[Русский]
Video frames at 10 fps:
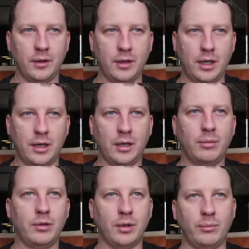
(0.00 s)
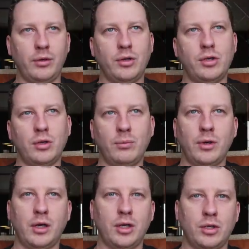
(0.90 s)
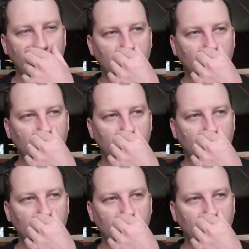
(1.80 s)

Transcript: да, как бы там бережет багаж.